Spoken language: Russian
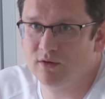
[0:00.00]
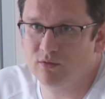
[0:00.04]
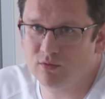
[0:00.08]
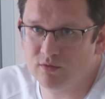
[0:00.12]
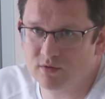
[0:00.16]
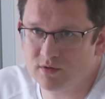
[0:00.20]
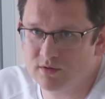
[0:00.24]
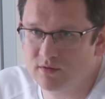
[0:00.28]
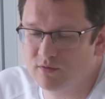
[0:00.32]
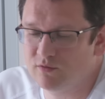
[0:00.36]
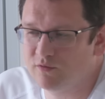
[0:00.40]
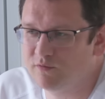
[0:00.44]
То
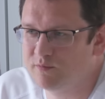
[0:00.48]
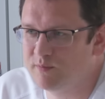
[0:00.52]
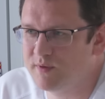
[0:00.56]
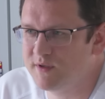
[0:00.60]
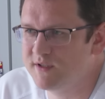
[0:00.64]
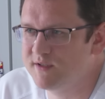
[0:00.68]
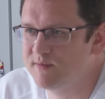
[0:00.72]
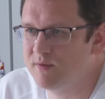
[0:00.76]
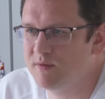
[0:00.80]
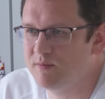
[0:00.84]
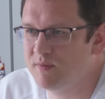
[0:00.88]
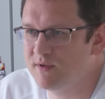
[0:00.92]
есть, ну, в
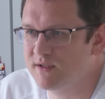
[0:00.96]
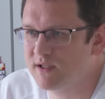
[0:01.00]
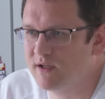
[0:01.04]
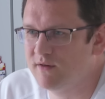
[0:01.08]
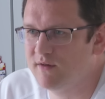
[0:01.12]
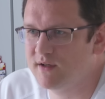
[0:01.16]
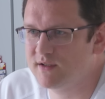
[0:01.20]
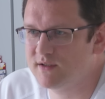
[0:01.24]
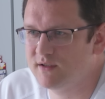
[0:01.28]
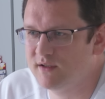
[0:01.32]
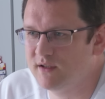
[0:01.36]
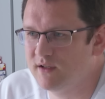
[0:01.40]
принципе, Минский
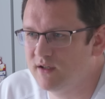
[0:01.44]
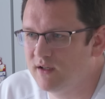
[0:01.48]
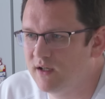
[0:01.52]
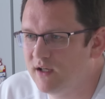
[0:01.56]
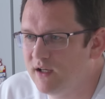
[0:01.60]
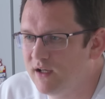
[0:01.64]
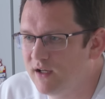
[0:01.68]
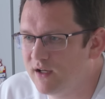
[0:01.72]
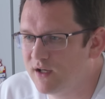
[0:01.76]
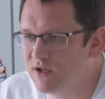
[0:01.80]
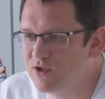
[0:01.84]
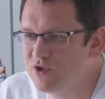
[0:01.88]
вест не
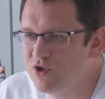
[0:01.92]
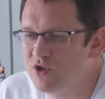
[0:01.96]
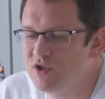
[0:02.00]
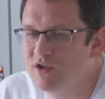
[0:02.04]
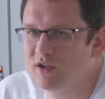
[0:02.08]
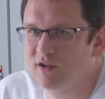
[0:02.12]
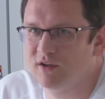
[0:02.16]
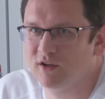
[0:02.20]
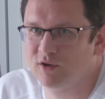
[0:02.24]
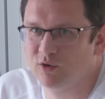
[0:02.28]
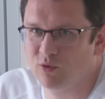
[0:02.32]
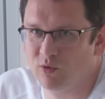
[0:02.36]

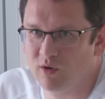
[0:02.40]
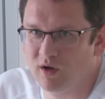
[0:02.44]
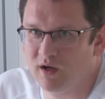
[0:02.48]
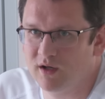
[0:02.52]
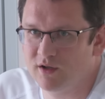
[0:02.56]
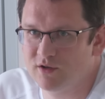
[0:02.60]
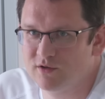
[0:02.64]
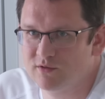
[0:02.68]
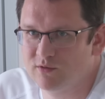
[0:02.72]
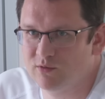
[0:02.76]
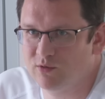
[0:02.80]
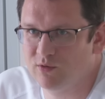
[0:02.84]
рассчитан на такое
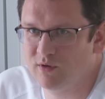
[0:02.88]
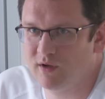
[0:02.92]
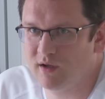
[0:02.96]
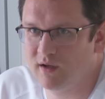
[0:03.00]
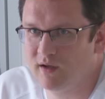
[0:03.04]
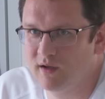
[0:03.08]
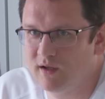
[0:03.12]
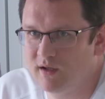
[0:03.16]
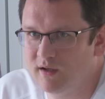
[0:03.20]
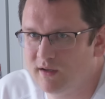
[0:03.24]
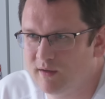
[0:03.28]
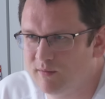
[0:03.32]
количество
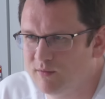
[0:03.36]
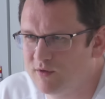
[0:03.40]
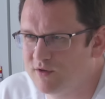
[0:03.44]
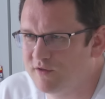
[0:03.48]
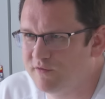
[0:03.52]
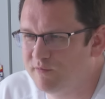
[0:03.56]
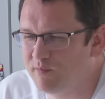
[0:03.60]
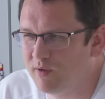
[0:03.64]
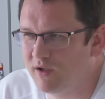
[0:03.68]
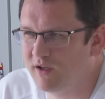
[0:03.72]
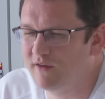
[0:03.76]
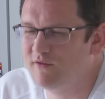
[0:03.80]
людей. Там даже
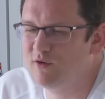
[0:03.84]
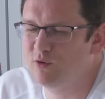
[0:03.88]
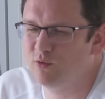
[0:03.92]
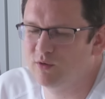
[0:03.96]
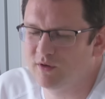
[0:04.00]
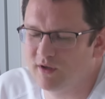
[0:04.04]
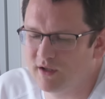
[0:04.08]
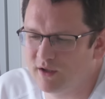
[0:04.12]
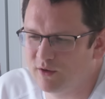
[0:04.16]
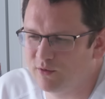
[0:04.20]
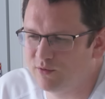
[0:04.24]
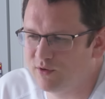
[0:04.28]
в половину,
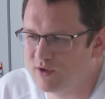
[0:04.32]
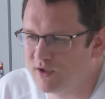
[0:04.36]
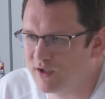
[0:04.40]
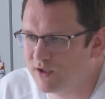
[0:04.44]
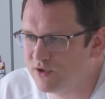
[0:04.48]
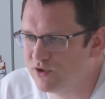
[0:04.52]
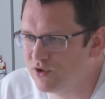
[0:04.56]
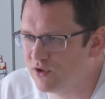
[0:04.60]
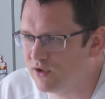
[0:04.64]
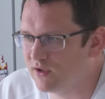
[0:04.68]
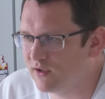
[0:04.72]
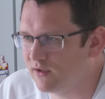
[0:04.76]
наверное, он не
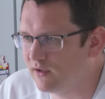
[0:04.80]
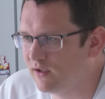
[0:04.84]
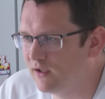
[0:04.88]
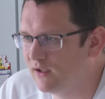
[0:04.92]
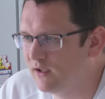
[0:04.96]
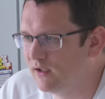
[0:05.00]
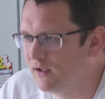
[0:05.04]
рассчитан.